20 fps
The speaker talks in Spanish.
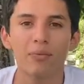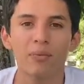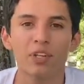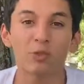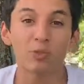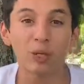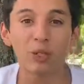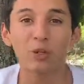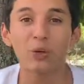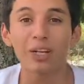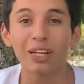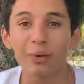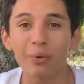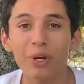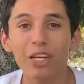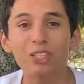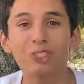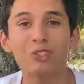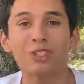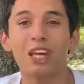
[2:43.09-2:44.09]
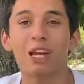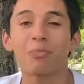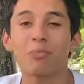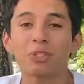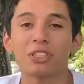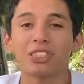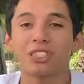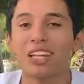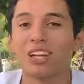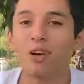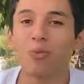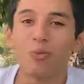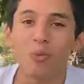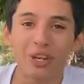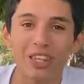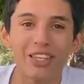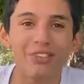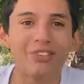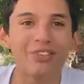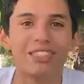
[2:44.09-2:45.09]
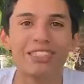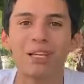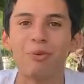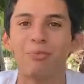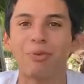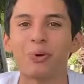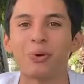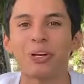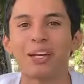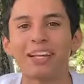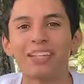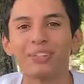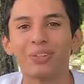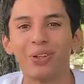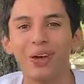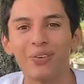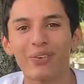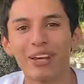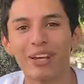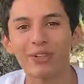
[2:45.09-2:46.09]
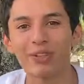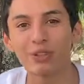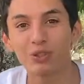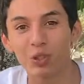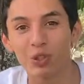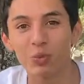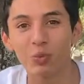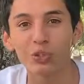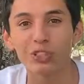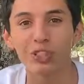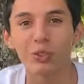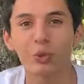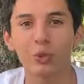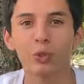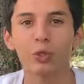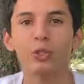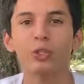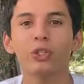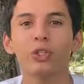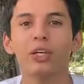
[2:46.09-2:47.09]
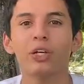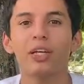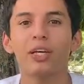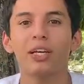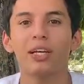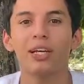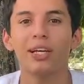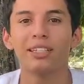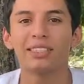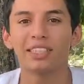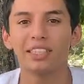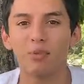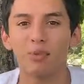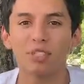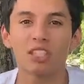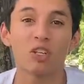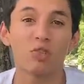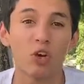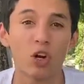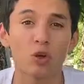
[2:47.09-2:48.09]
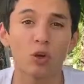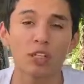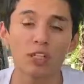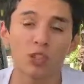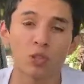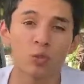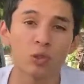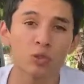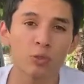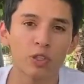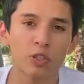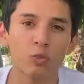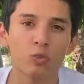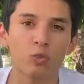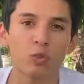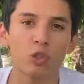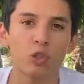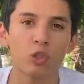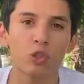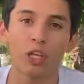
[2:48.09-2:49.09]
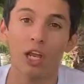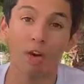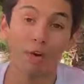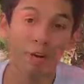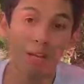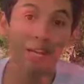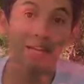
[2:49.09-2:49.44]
Respecto a qué voy a estudiar, pues es algo muy difícil porque todavía no estoy muy seguro. Este semestre fue algo que estuvimos viendo mucho y algo